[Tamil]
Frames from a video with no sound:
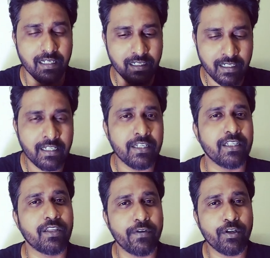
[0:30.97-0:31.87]
தான்
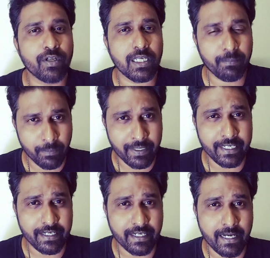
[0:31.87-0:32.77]
இந்த வீடியோ நான் இப்போ
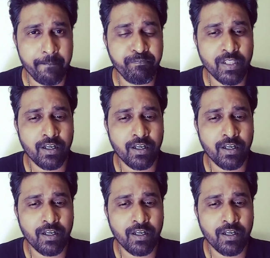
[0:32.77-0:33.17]
இருக்கேன்